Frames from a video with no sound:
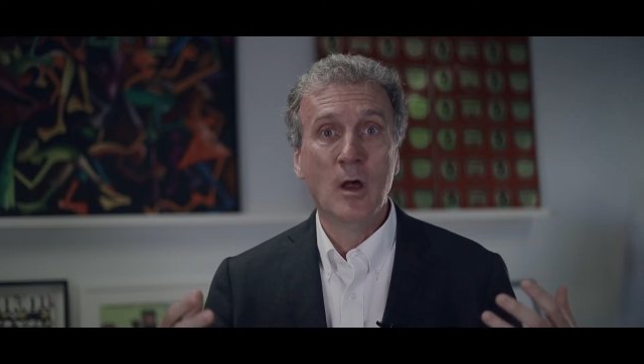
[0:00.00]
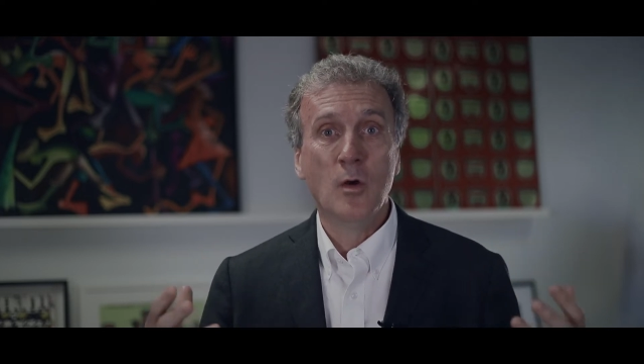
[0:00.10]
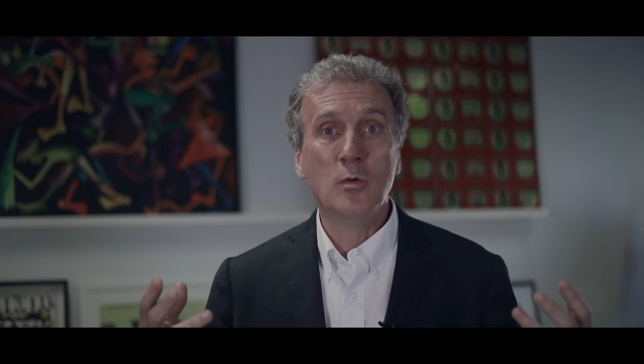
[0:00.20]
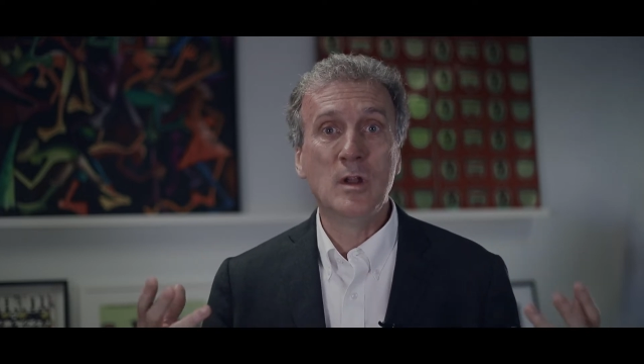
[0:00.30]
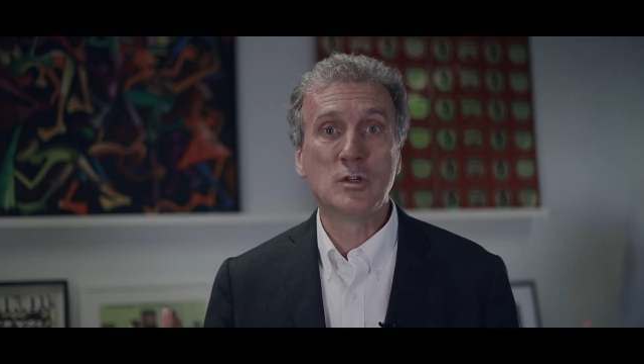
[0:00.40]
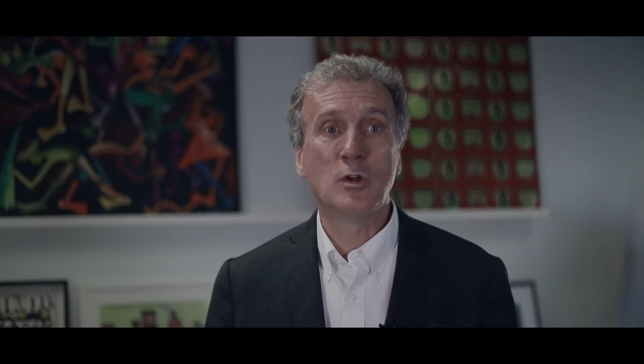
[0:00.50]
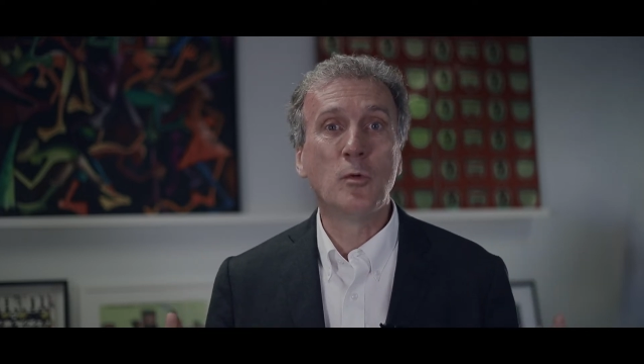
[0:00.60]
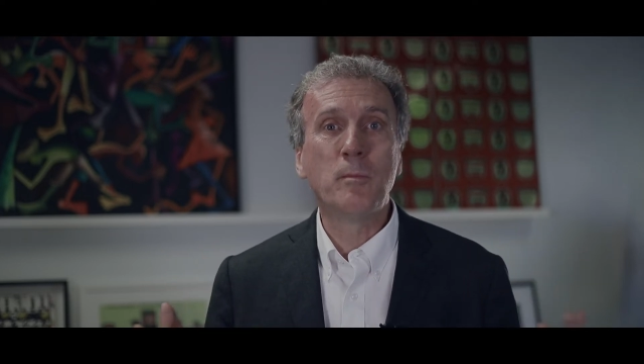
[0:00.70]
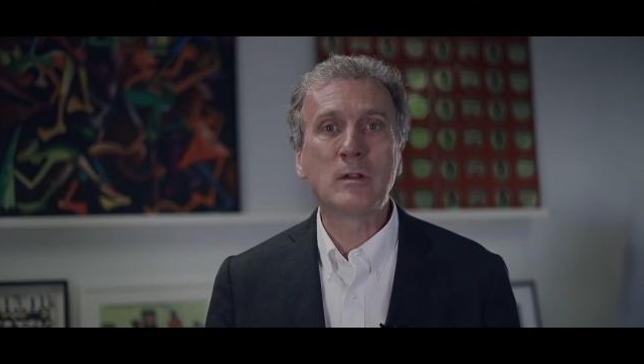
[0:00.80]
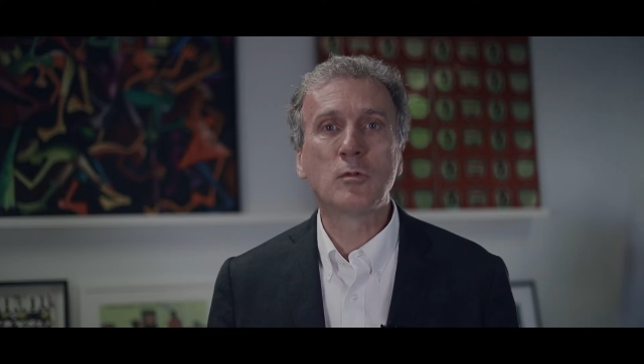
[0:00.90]
où les gens n'ont
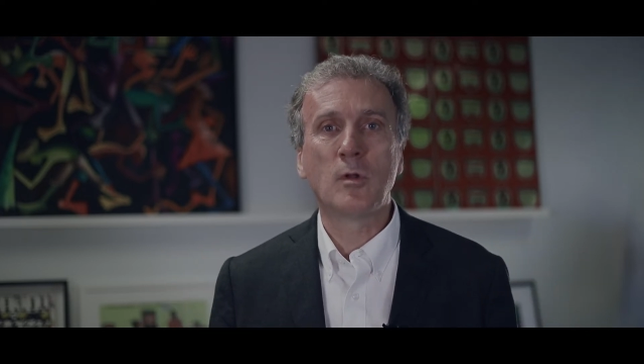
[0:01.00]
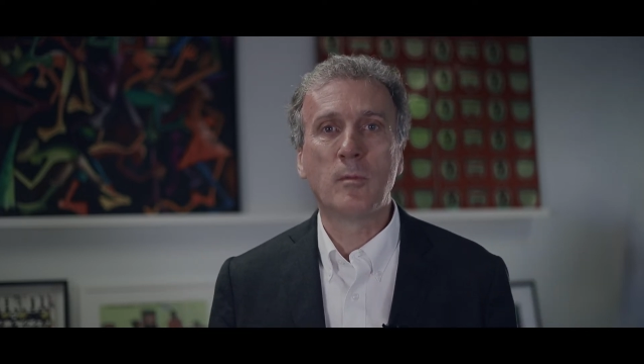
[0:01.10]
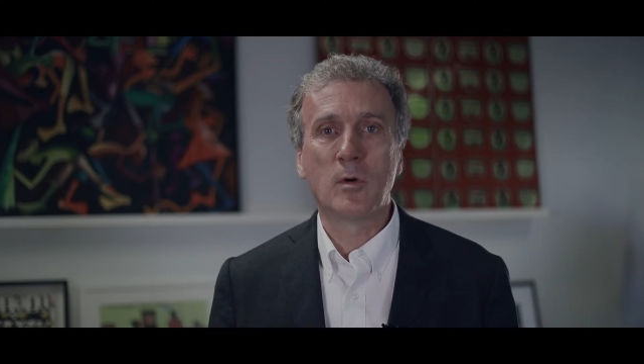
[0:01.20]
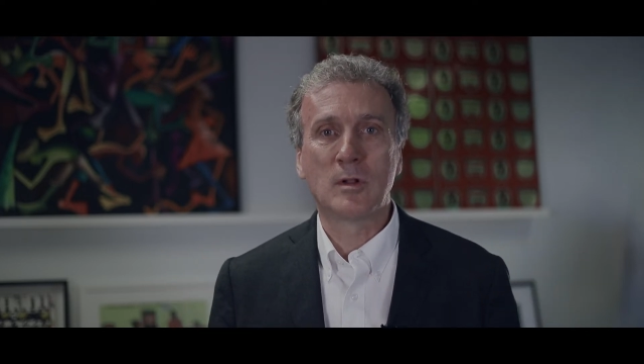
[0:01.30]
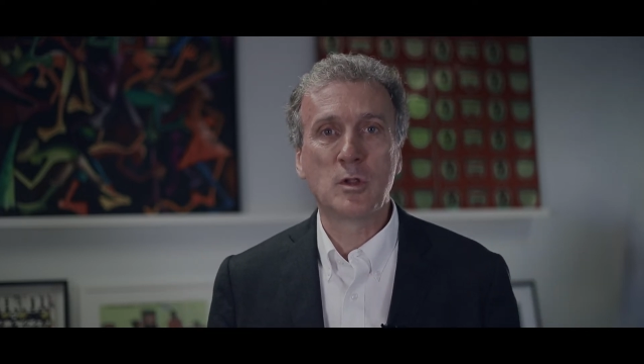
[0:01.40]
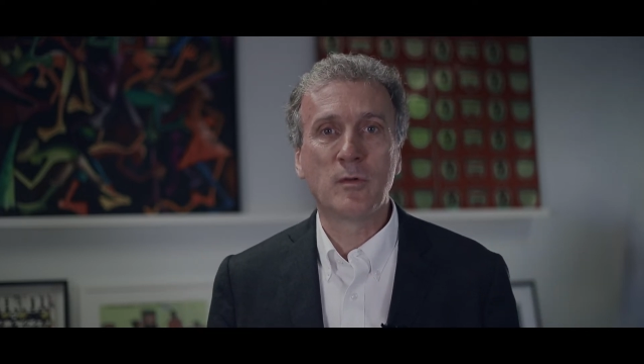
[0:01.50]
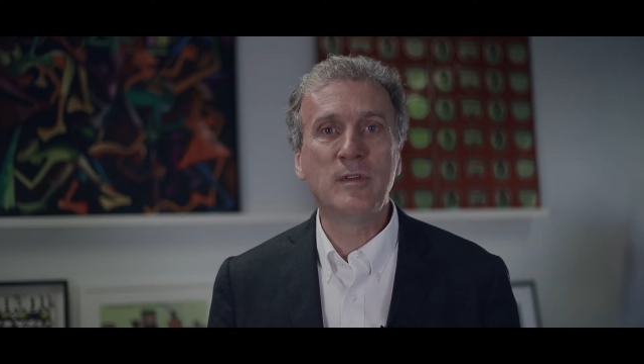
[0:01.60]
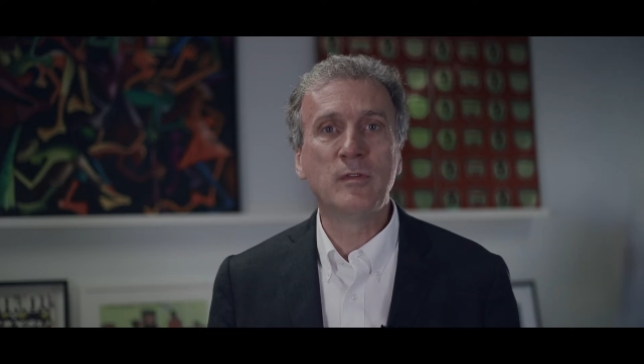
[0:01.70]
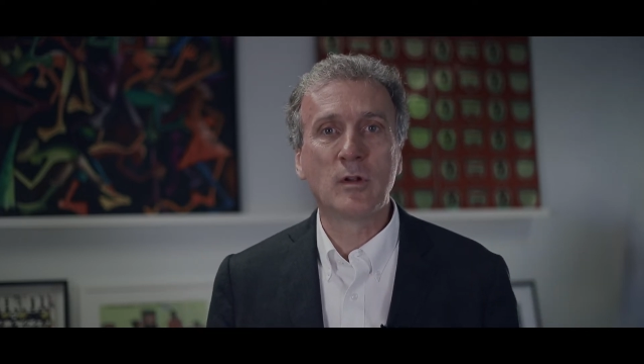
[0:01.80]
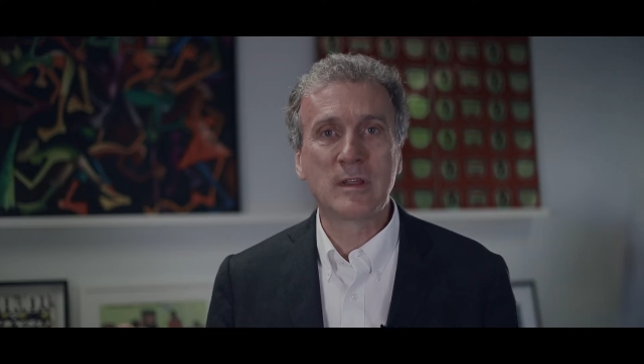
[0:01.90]
pas de compte en banque, les gens
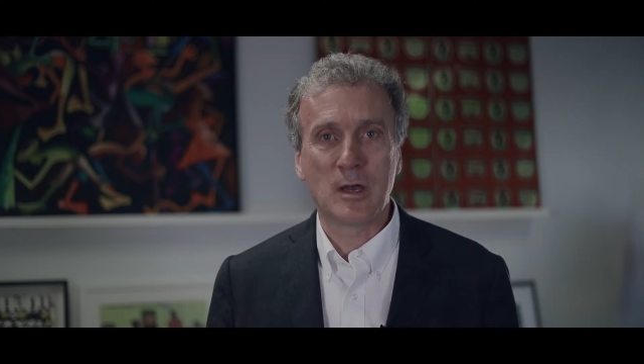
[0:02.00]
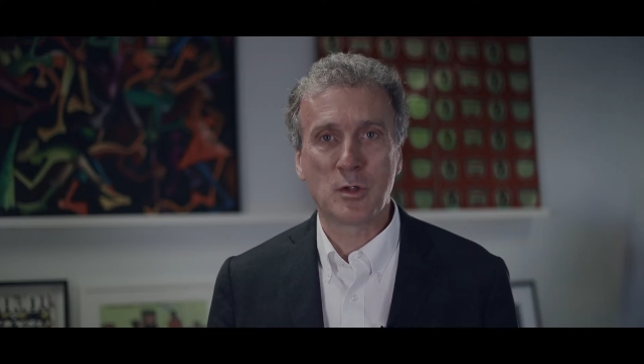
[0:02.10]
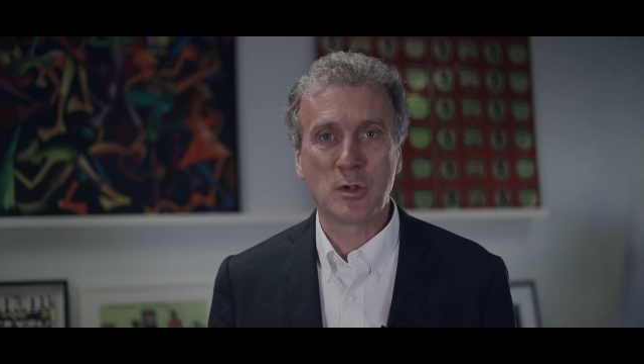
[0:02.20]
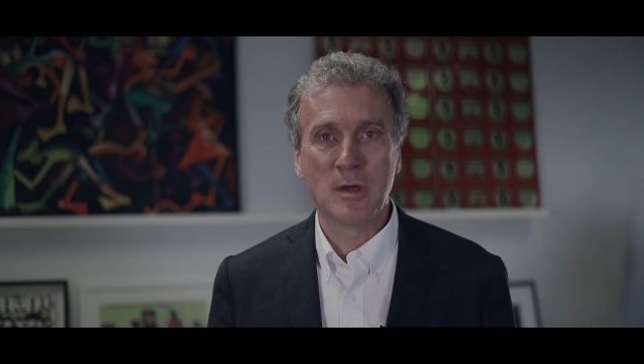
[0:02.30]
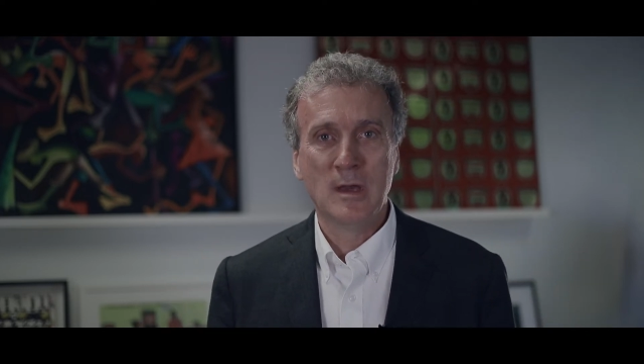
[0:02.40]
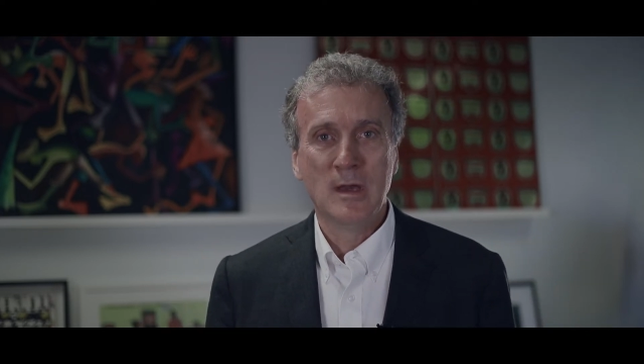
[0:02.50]
vivent dans le cash.